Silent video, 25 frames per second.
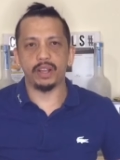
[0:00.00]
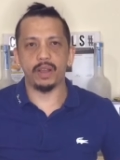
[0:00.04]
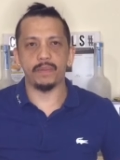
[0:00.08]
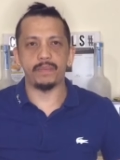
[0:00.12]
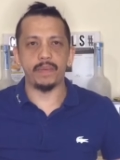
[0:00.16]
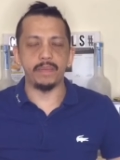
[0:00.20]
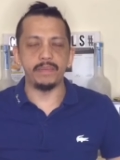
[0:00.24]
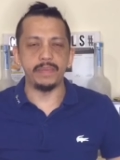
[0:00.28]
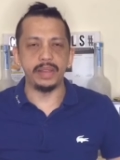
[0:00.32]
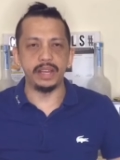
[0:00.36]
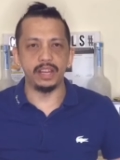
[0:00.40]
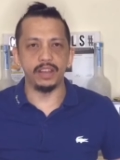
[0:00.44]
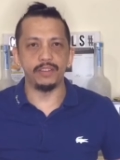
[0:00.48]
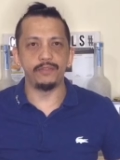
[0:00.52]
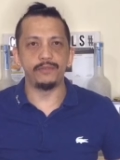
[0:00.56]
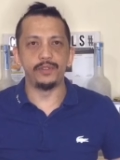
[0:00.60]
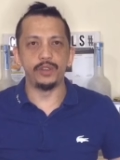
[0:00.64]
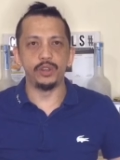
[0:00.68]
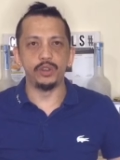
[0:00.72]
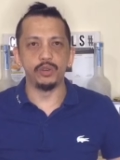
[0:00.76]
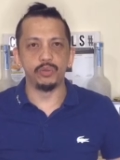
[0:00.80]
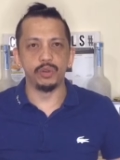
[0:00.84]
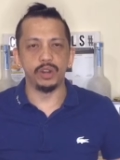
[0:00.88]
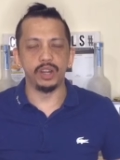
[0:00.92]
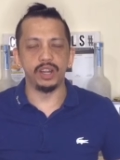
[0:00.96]
Kapamilya
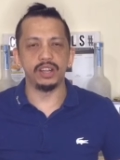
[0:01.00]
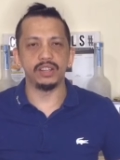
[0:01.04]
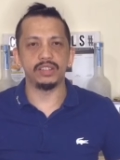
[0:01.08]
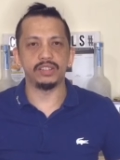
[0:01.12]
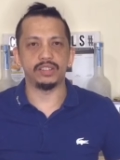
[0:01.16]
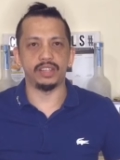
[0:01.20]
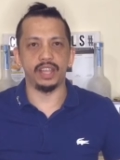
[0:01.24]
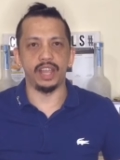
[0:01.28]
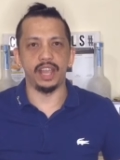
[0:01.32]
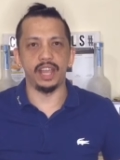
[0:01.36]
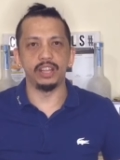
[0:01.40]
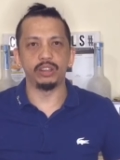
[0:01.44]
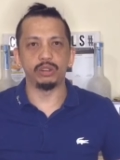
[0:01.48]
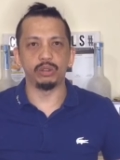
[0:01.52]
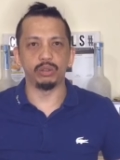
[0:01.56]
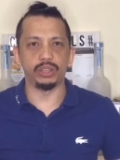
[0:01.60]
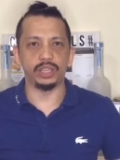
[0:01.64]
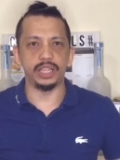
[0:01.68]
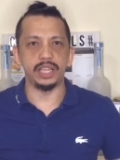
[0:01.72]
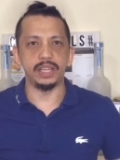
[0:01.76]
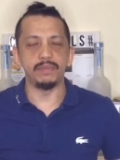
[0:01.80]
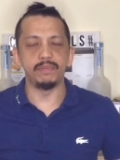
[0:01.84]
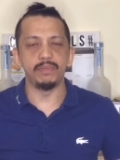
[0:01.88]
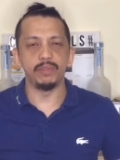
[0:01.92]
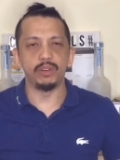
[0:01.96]
viewers and to
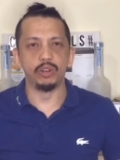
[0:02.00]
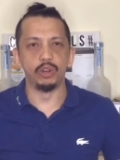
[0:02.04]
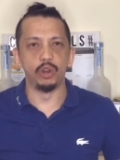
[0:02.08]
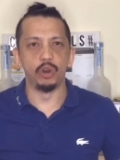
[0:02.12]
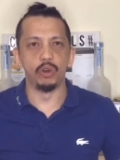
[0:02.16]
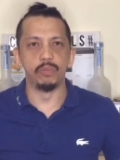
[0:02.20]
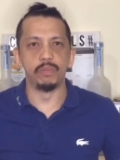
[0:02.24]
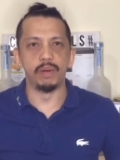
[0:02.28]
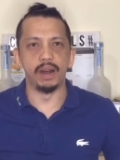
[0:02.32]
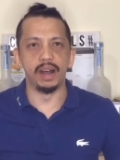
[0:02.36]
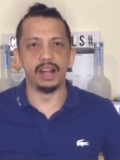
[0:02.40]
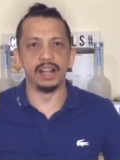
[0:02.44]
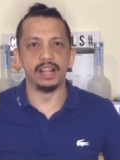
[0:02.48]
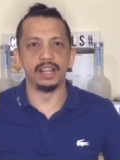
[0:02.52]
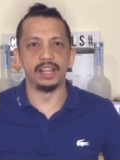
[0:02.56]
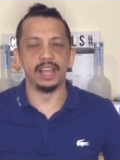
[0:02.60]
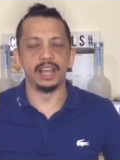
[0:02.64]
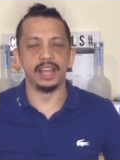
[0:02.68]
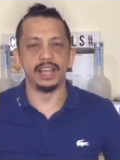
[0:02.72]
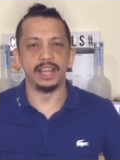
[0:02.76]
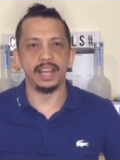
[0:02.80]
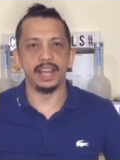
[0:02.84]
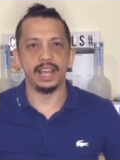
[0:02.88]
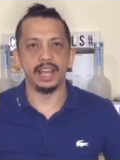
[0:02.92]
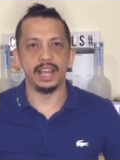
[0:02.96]
Team Global.
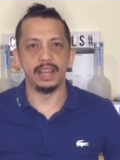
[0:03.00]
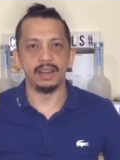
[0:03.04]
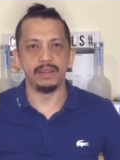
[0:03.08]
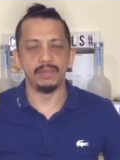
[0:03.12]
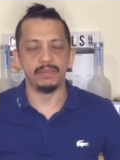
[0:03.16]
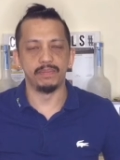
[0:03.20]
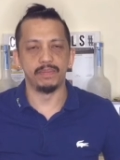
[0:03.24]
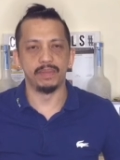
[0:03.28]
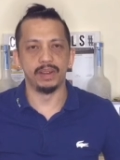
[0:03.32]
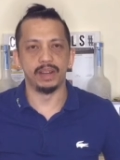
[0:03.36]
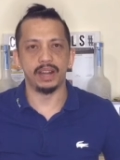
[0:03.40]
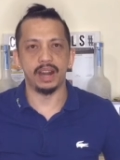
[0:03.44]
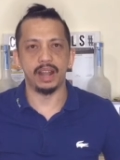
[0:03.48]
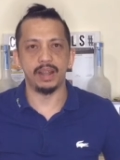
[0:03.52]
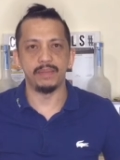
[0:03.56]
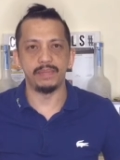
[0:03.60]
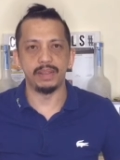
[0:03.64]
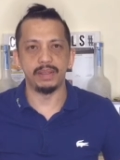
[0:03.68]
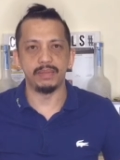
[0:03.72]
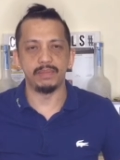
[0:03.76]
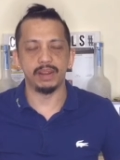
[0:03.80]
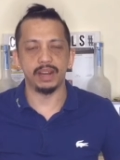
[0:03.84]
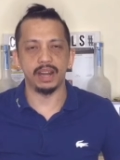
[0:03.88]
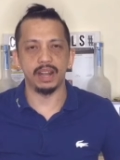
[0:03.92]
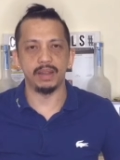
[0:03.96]
Ayan,
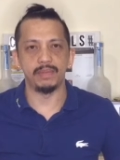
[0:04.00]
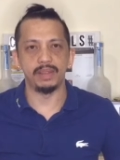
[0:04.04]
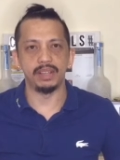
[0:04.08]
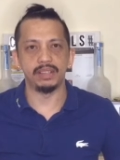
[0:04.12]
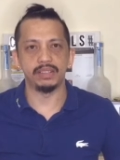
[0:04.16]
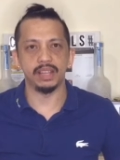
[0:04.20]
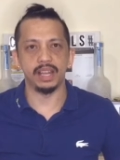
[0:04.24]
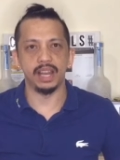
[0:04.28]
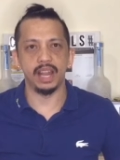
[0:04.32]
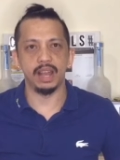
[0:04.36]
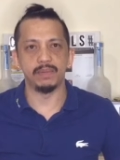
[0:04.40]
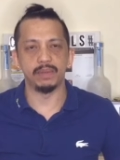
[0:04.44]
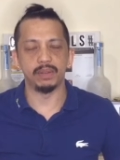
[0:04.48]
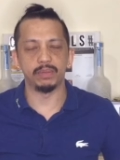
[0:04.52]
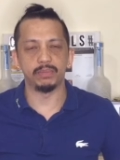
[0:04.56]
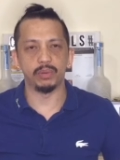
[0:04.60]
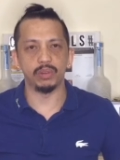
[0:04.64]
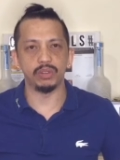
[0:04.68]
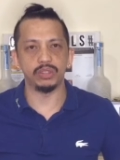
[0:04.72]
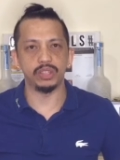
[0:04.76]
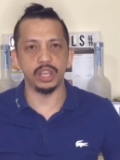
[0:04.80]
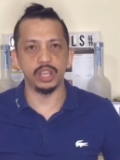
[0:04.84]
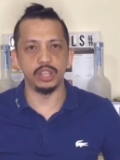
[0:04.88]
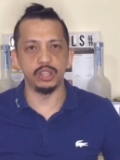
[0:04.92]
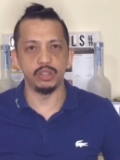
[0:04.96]
maraming maraming salamat
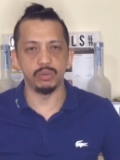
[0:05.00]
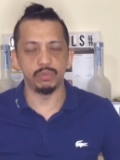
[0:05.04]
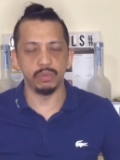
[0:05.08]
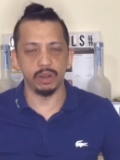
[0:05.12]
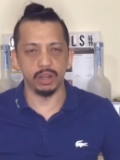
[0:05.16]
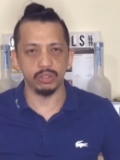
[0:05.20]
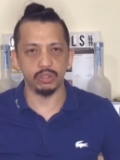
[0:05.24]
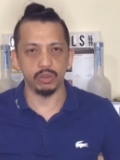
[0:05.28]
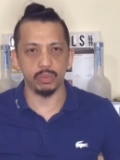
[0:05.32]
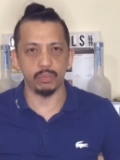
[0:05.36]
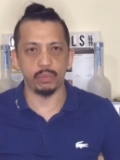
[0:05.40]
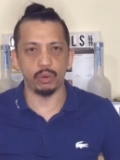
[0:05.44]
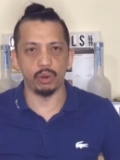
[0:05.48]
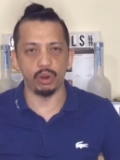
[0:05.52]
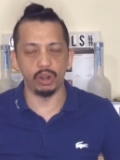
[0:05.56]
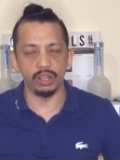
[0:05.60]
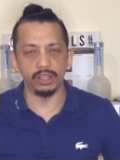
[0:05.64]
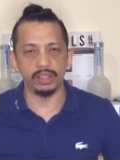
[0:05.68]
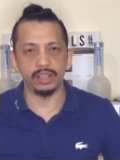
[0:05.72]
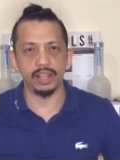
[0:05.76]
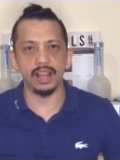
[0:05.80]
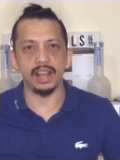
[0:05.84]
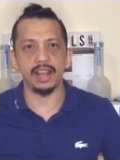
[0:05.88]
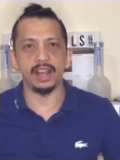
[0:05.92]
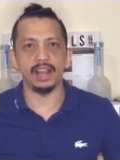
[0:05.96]
po sa inyong mga
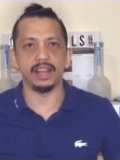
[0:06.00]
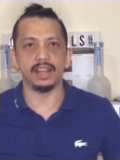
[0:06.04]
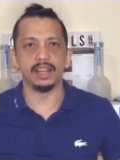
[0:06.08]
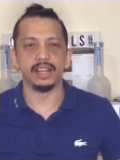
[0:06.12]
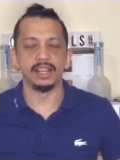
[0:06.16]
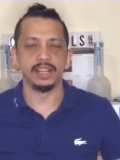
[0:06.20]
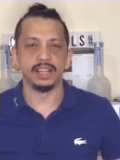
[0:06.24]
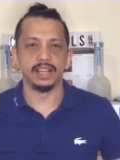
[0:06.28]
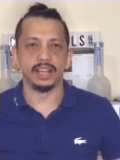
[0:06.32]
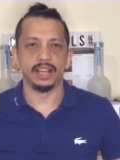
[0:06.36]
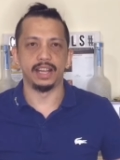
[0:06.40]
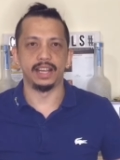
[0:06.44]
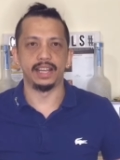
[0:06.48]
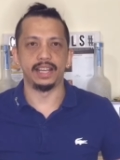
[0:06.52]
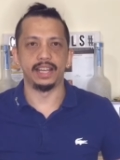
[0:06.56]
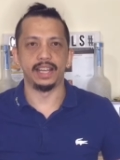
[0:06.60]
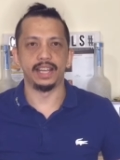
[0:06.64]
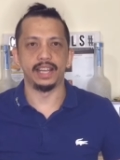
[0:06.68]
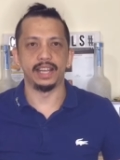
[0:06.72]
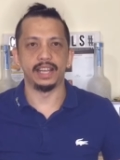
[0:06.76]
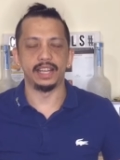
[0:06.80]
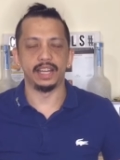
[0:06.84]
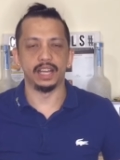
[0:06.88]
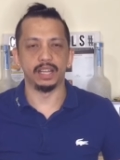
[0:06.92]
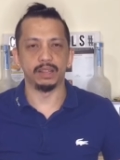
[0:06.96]
suporta.
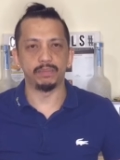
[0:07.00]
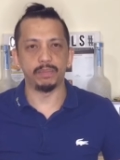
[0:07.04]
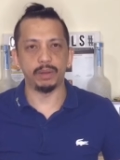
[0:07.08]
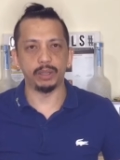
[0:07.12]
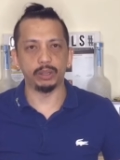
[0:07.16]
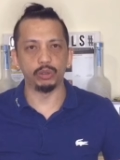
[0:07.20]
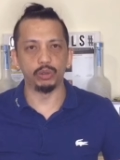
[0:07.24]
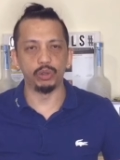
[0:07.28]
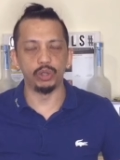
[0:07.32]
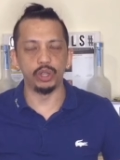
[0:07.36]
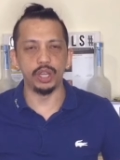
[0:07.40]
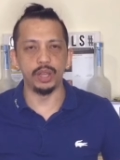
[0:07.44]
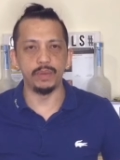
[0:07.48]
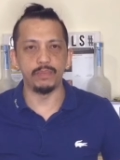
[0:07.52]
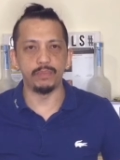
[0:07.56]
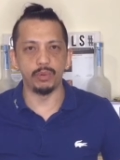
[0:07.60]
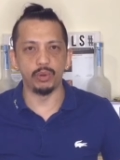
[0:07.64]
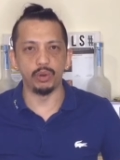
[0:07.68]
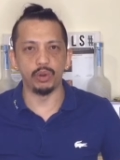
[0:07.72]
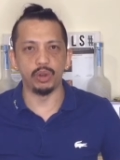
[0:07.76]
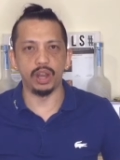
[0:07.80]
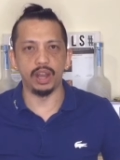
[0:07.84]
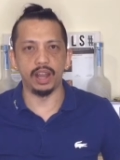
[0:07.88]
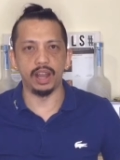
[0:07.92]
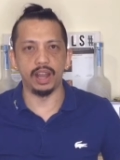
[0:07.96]
Ayan, at patuloy
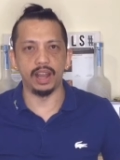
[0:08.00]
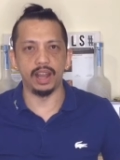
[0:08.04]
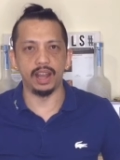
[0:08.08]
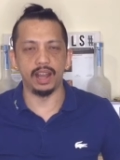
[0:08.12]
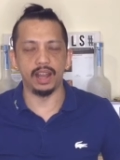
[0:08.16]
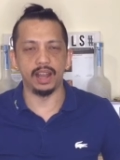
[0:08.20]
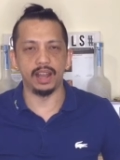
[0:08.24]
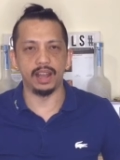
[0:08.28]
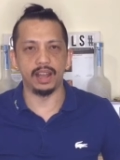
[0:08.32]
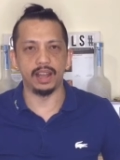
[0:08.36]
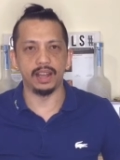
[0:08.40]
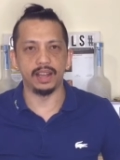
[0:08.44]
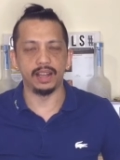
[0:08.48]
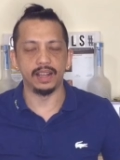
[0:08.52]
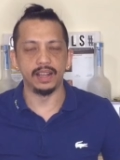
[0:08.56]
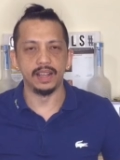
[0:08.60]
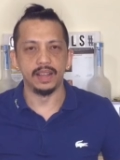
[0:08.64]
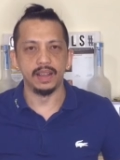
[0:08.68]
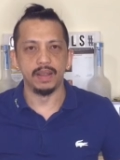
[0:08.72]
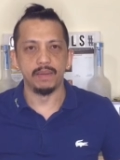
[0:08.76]
pong uh, ah,